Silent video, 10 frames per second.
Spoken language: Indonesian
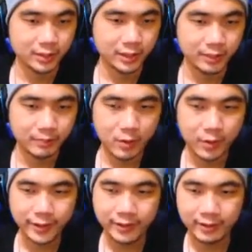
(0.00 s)
Kept
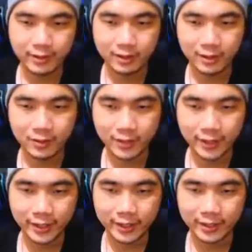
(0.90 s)
going. Oke,
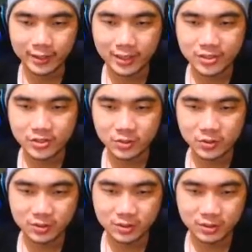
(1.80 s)
okay, lanjut.
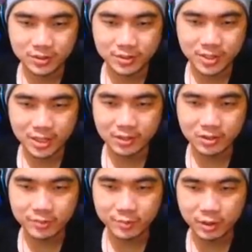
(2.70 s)
Jalan
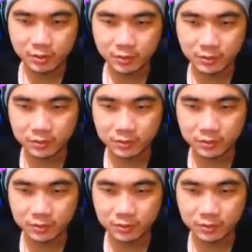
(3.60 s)
terus, bro.